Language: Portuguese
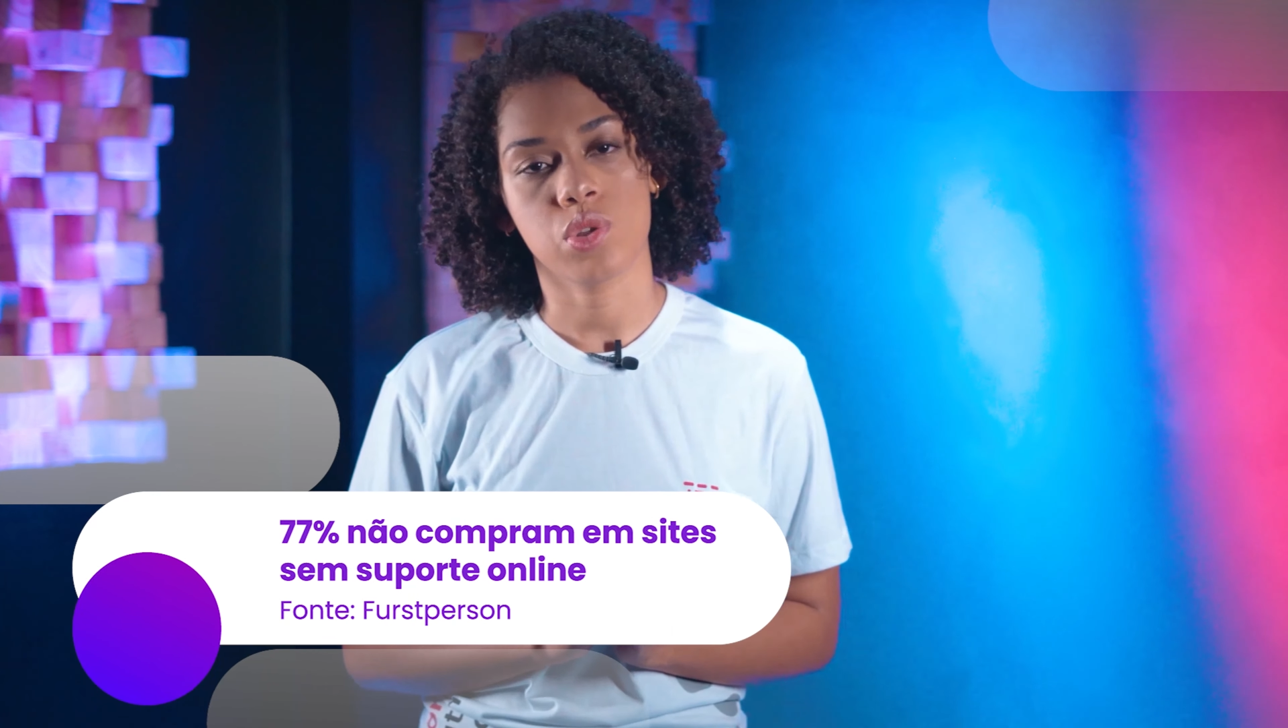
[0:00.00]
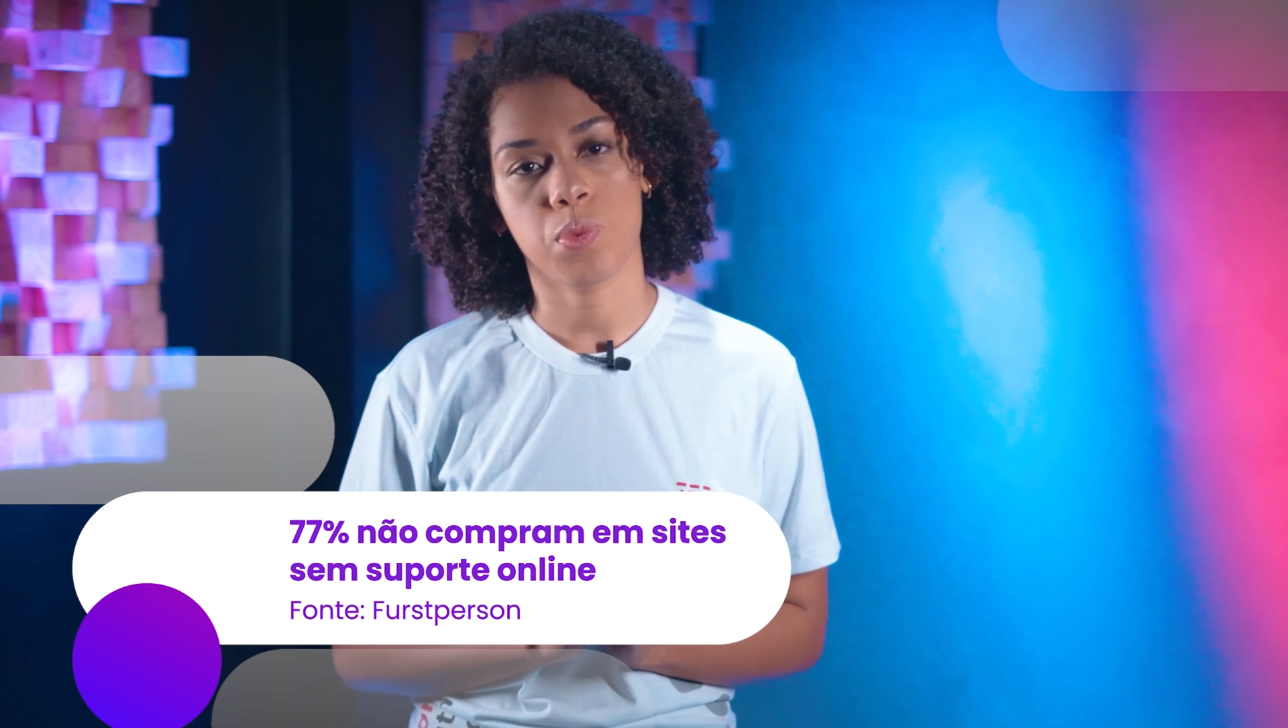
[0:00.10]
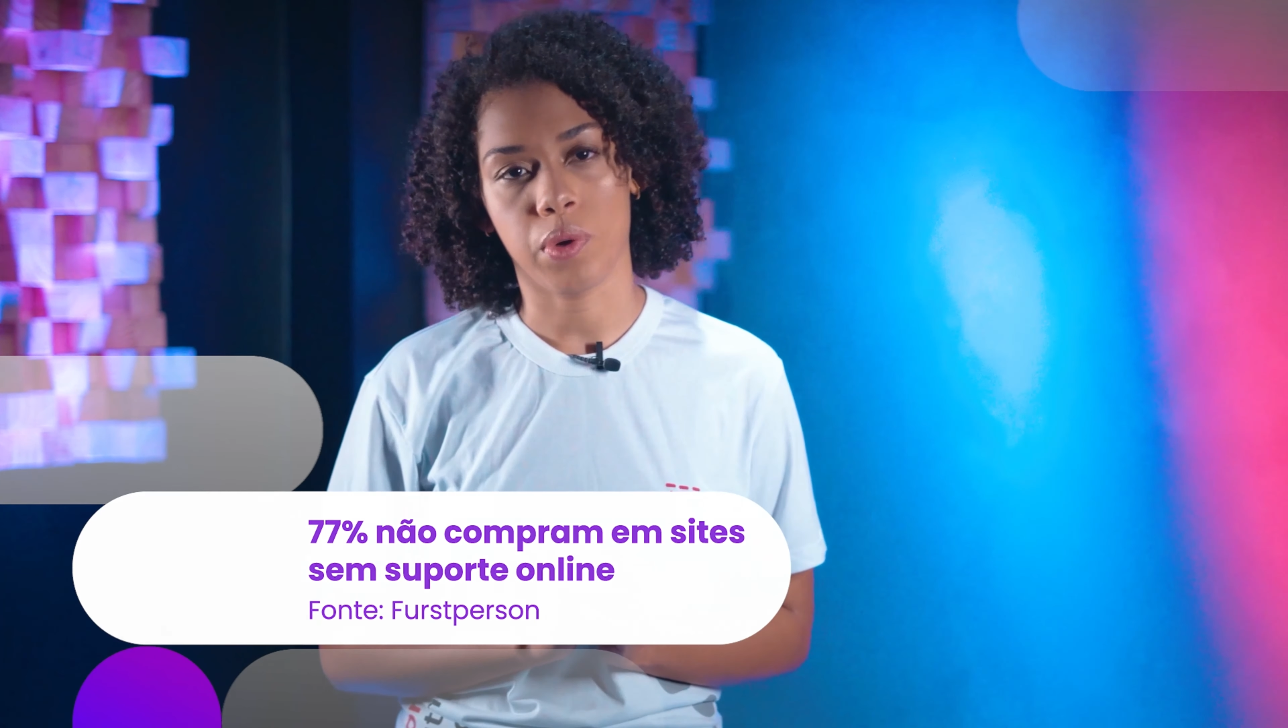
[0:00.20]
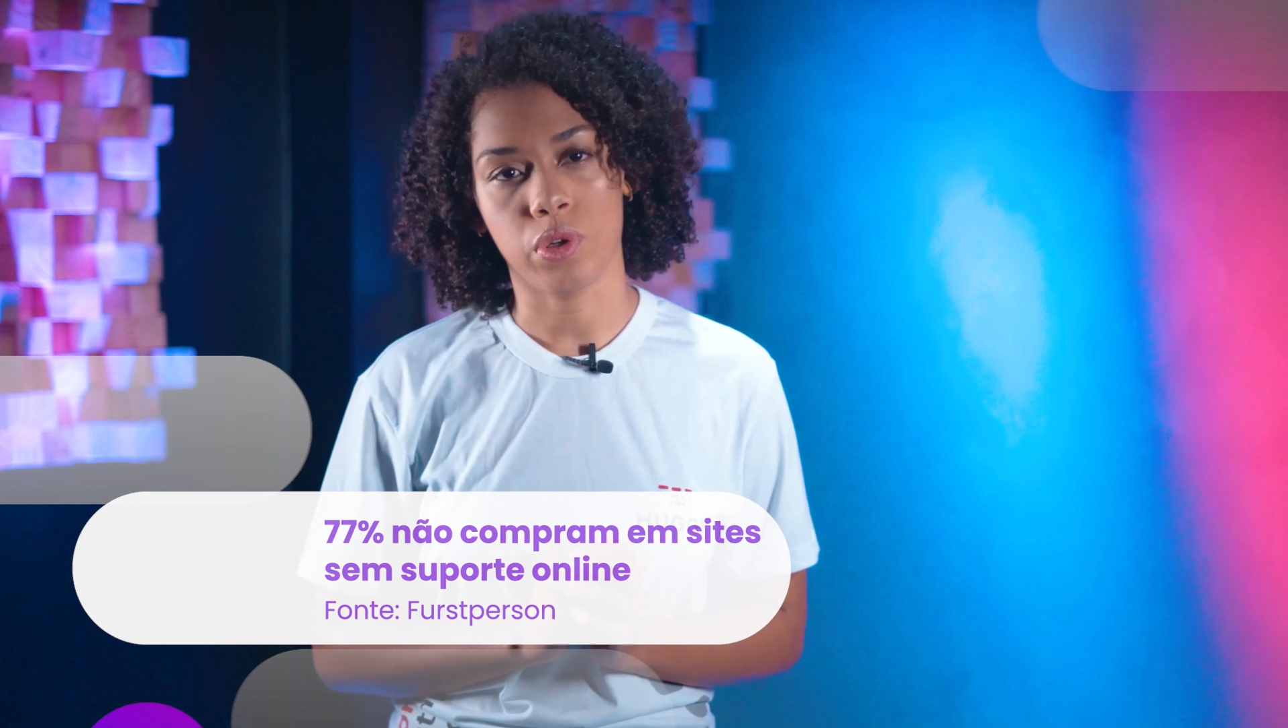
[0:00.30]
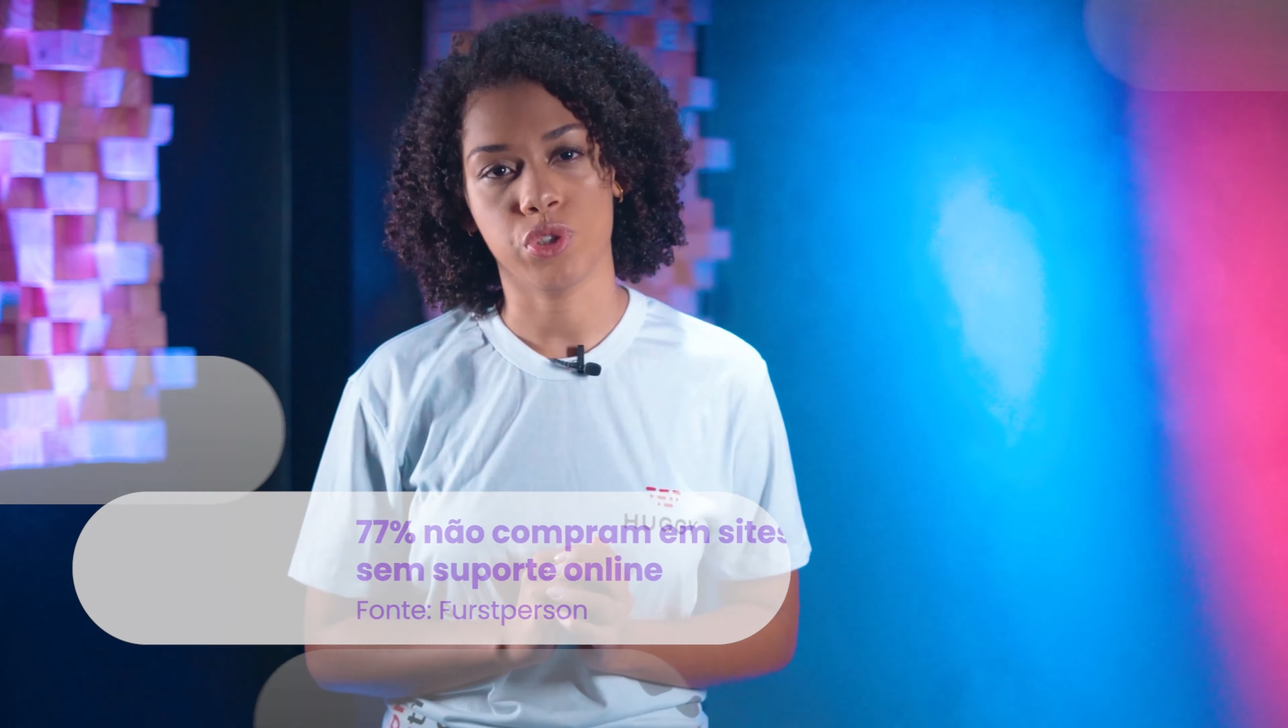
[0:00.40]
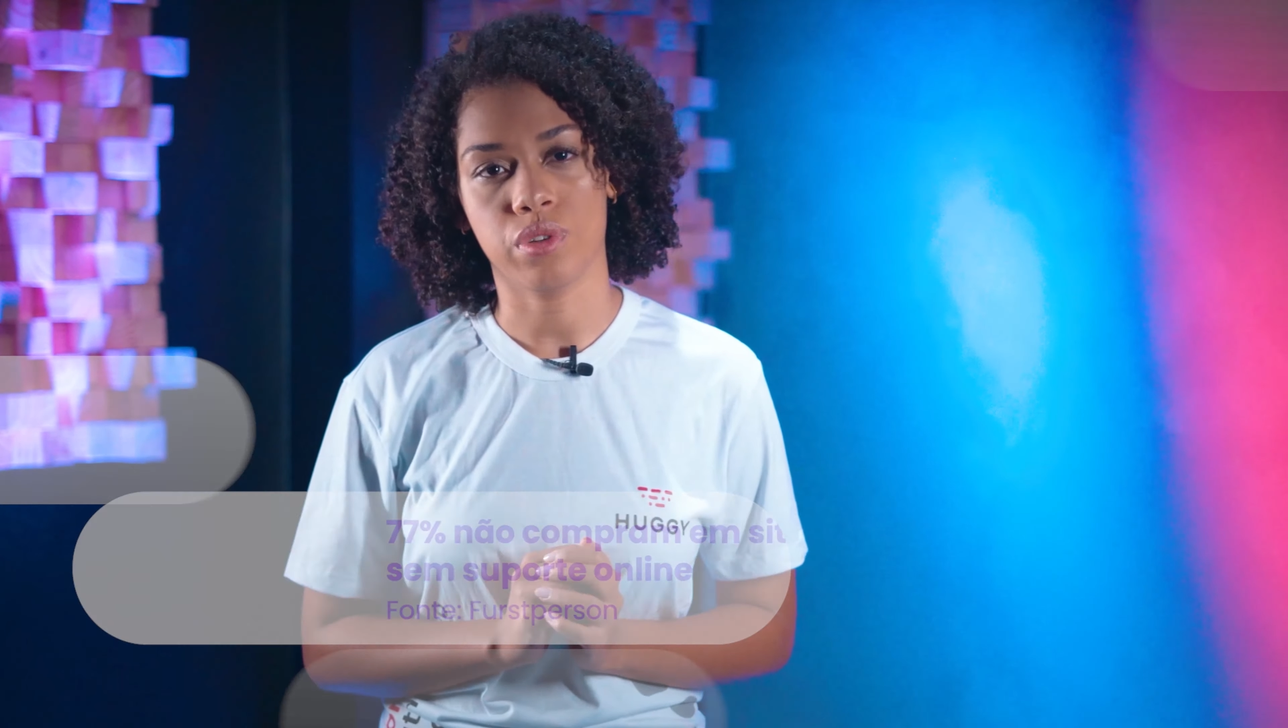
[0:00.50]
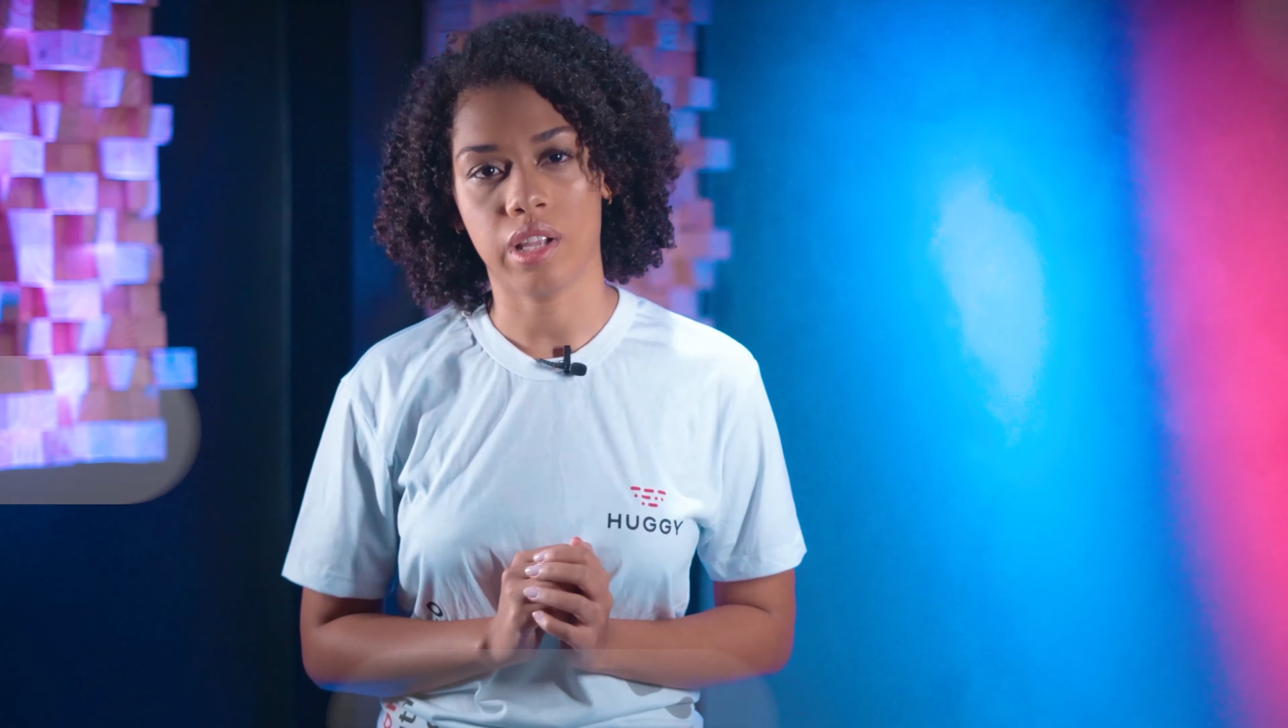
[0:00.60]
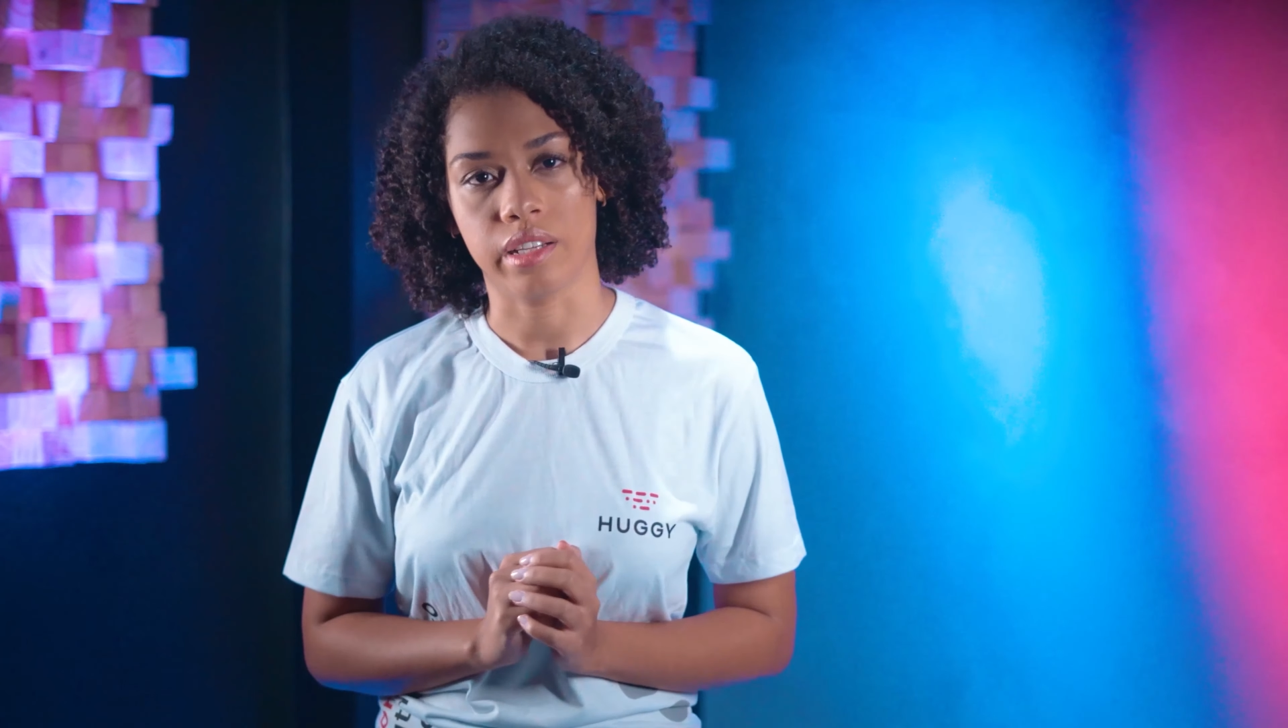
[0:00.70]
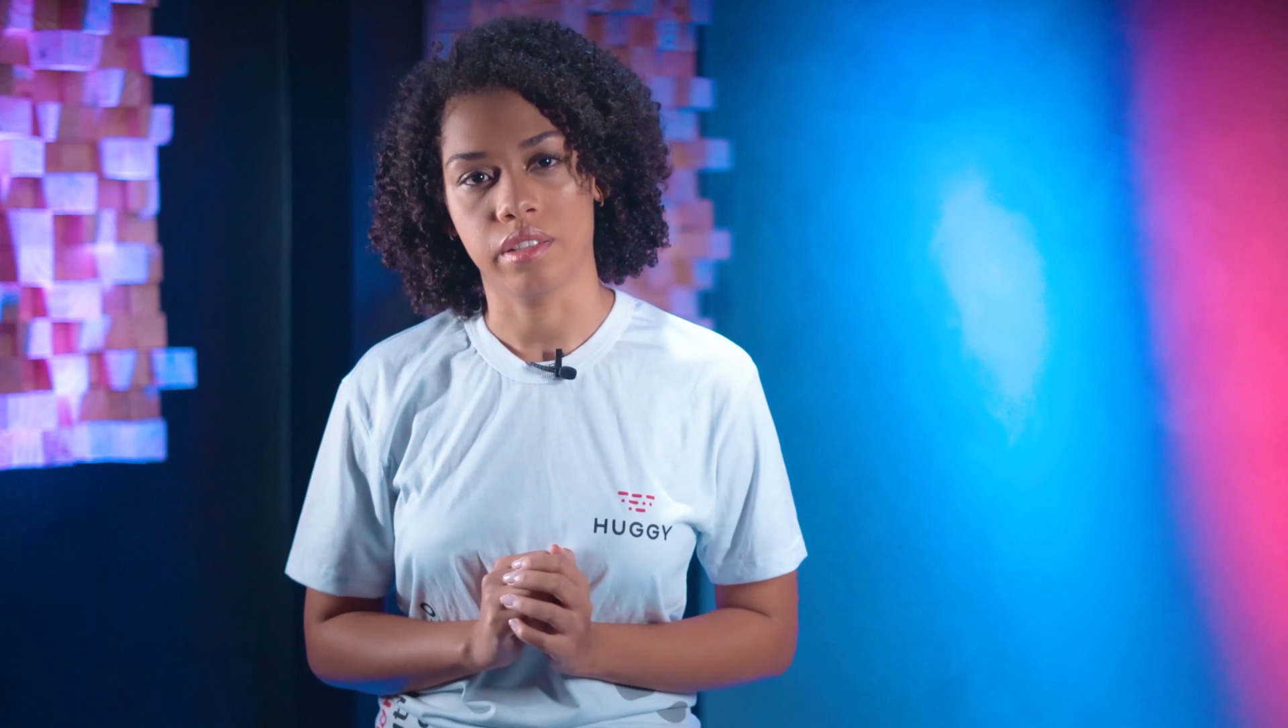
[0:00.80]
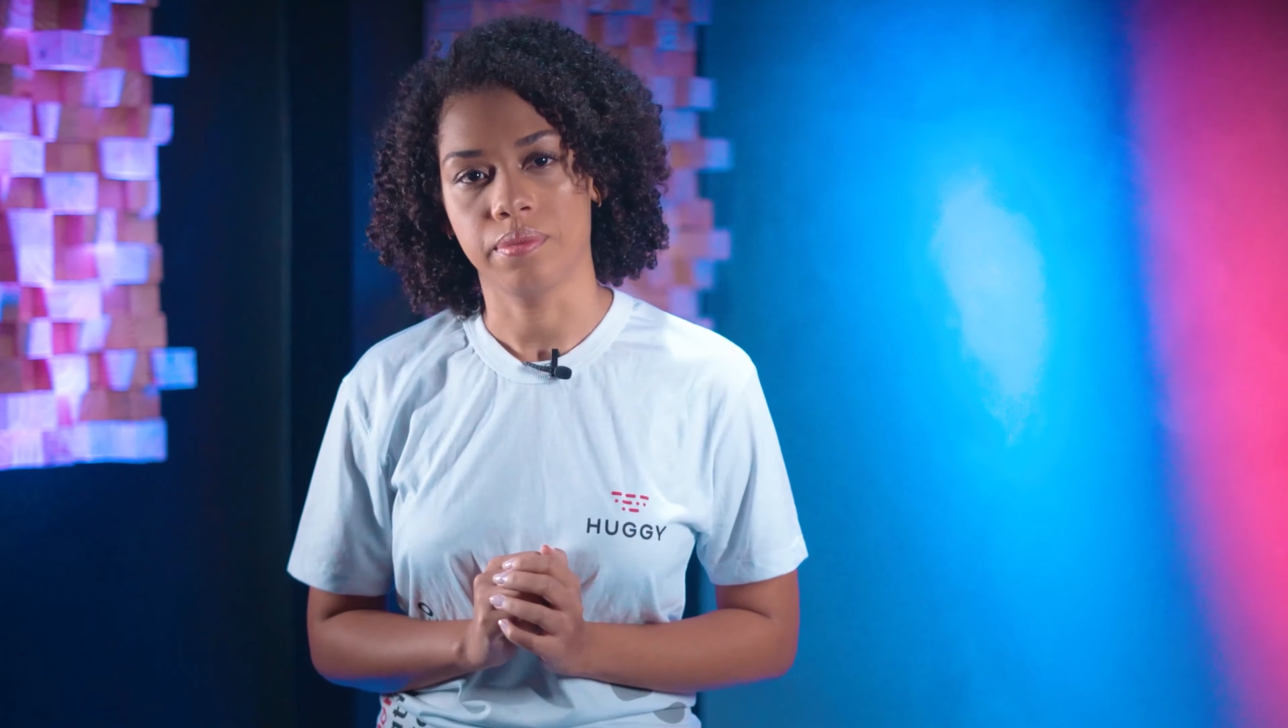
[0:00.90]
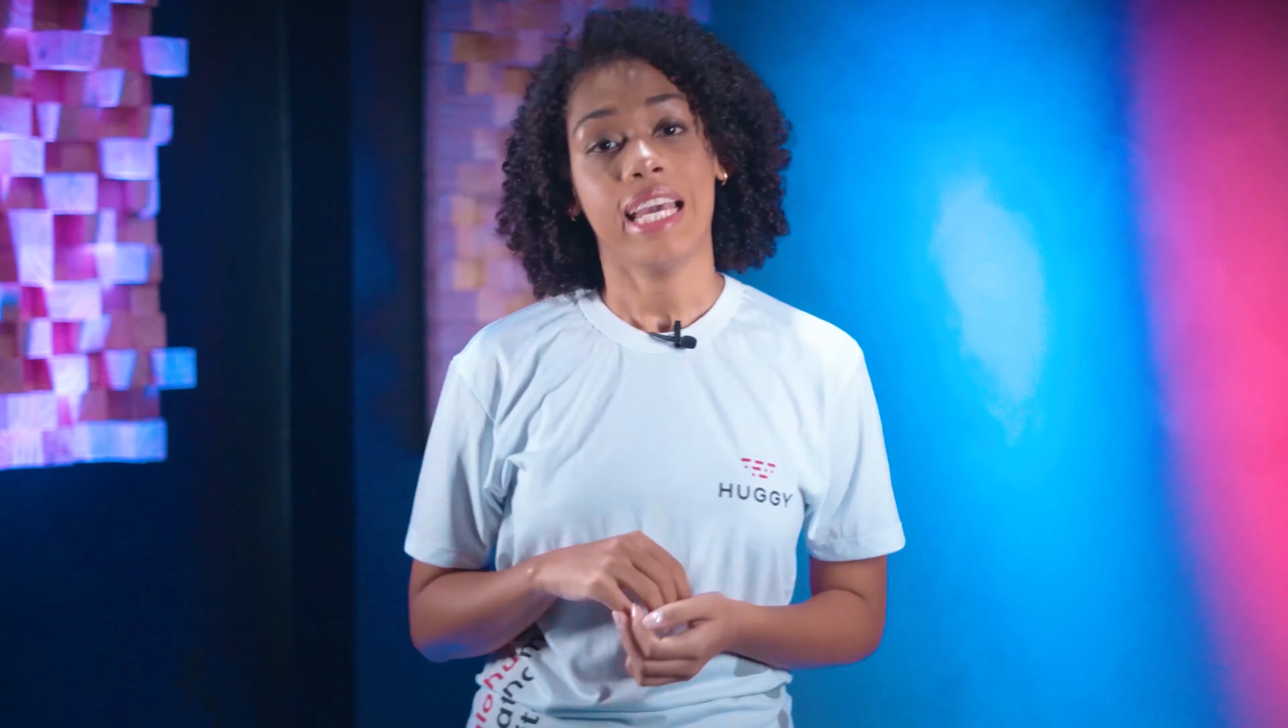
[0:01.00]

suporte online.